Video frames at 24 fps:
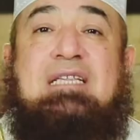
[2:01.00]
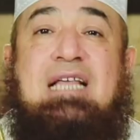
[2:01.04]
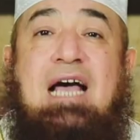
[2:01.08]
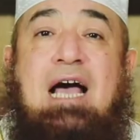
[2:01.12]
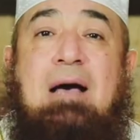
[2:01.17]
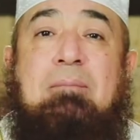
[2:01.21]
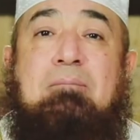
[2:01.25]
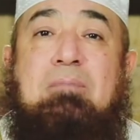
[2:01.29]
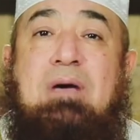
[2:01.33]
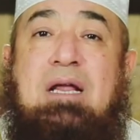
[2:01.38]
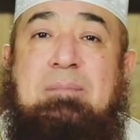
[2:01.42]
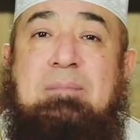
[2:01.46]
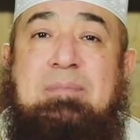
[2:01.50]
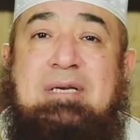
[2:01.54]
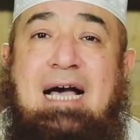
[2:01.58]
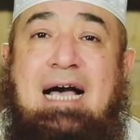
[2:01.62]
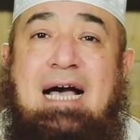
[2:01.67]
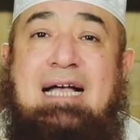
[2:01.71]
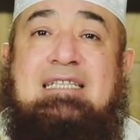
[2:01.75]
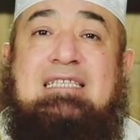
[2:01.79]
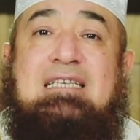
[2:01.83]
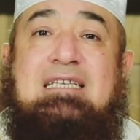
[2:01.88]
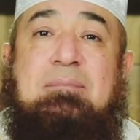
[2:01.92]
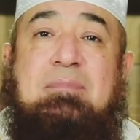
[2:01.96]
ده عمال
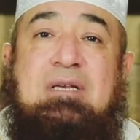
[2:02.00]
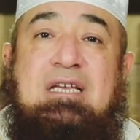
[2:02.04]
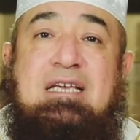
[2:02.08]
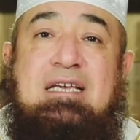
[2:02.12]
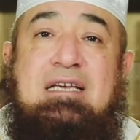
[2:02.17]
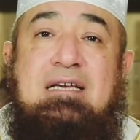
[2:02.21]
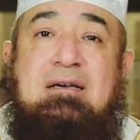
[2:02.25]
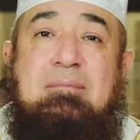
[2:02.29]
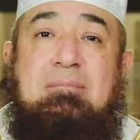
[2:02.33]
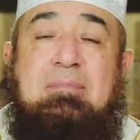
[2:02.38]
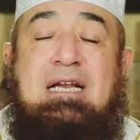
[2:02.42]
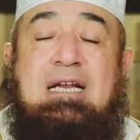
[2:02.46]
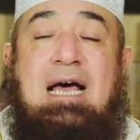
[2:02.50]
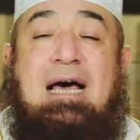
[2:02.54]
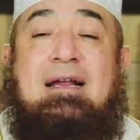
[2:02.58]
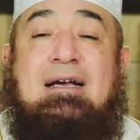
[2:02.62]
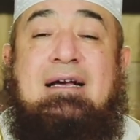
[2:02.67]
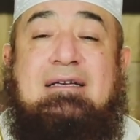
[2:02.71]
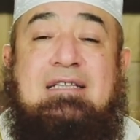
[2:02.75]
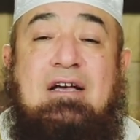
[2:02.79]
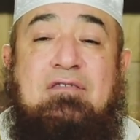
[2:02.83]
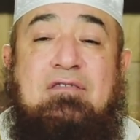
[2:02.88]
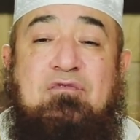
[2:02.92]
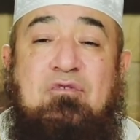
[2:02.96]
بيعدي من إيه من على
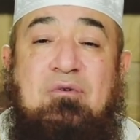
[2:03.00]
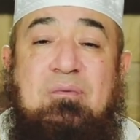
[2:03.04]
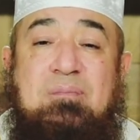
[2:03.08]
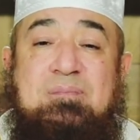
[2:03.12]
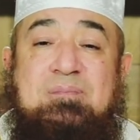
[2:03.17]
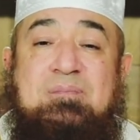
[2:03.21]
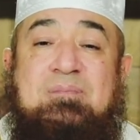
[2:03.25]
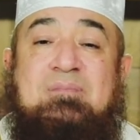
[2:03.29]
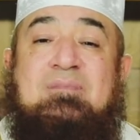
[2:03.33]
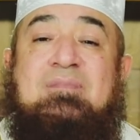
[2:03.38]
كتفهم